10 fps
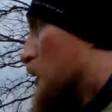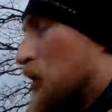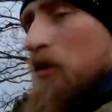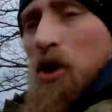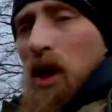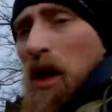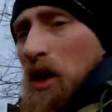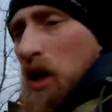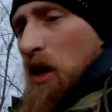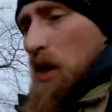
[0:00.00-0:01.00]
Еще вчера
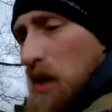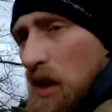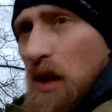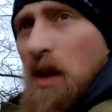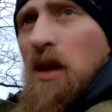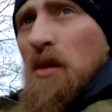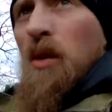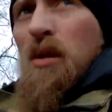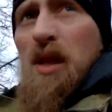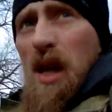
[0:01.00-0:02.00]
лежал снег,
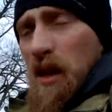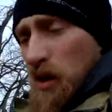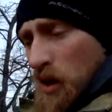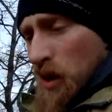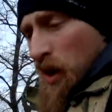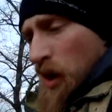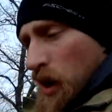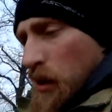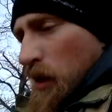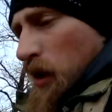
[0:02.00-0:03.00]
но за ночь
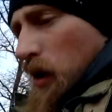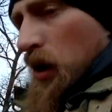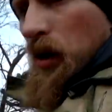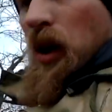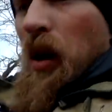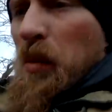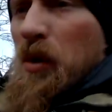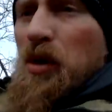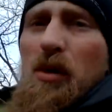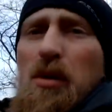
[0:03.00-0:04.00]

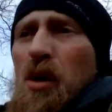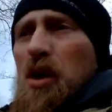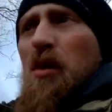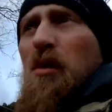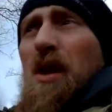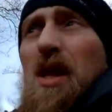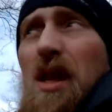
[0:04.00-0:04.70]
пошел дождь, и он весь